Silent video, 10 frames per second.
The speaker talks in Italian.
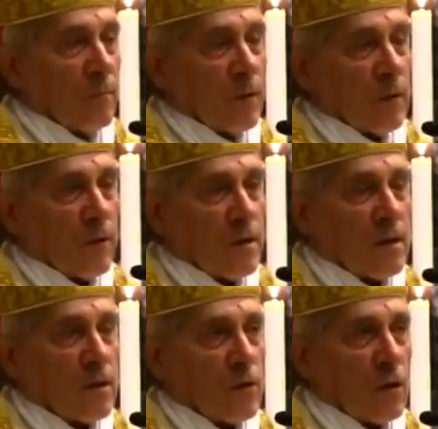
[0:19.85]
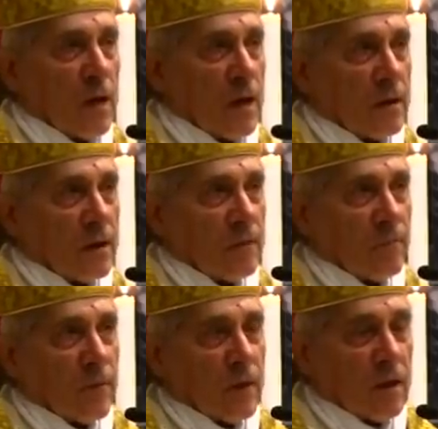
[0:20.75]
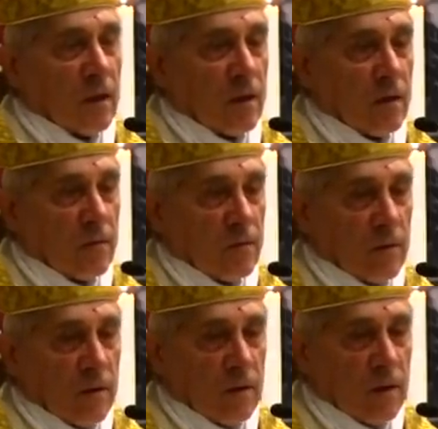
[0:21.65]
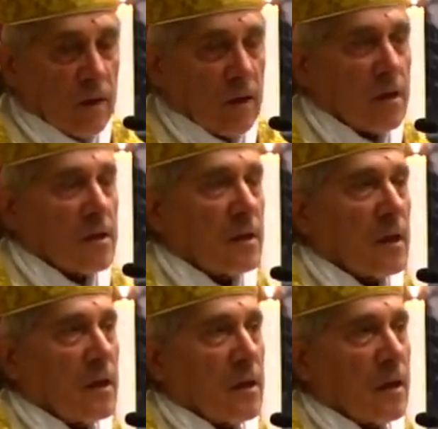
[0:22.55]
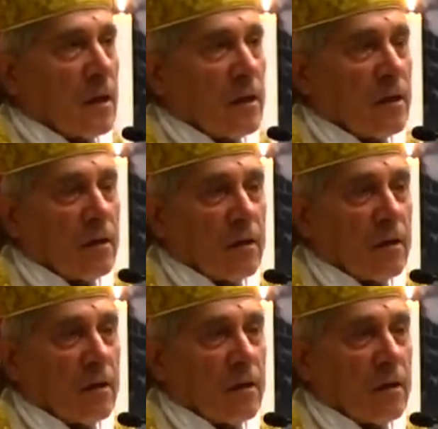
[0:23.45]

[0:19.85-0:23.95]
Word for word: per questa giornata che la Chiesa dedica